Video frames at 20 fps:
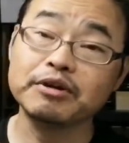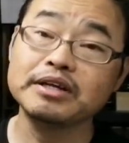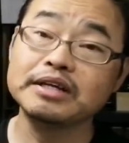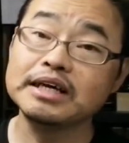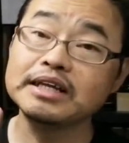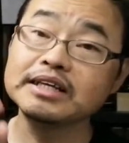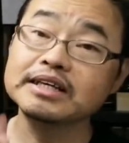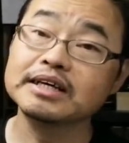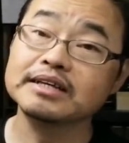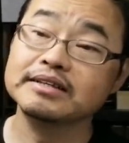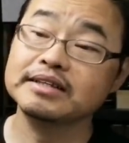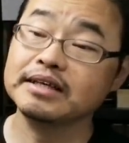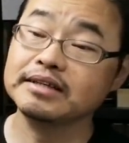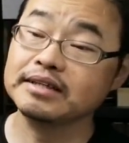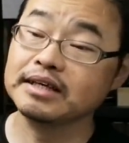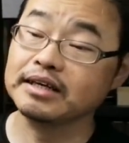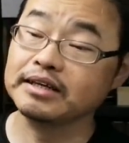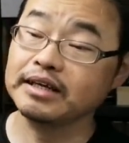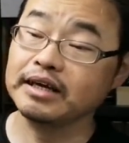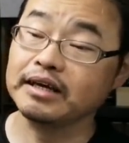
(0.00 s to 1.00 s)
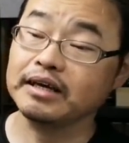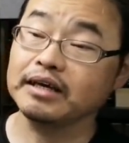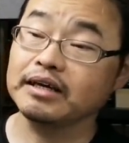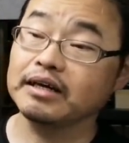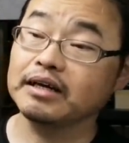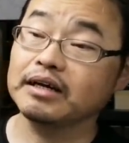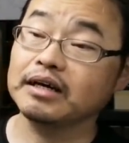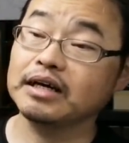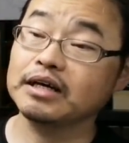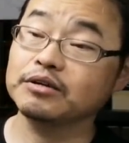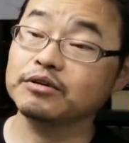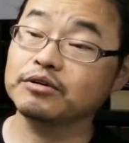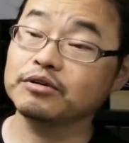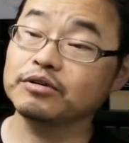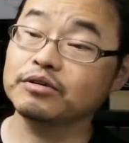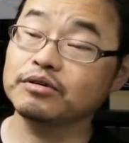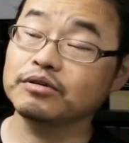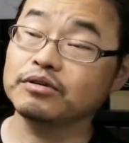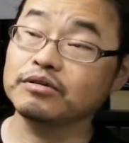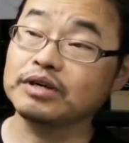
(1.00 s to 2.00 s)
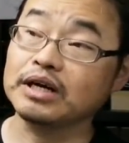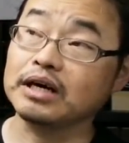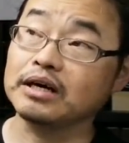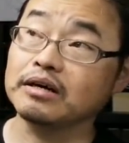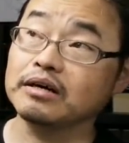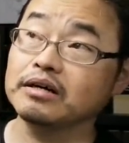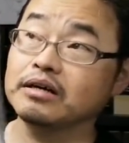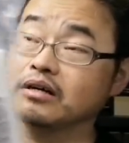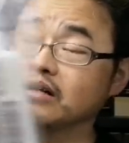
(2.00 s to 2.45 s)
これ何かって言ったらね、あのー、ほら、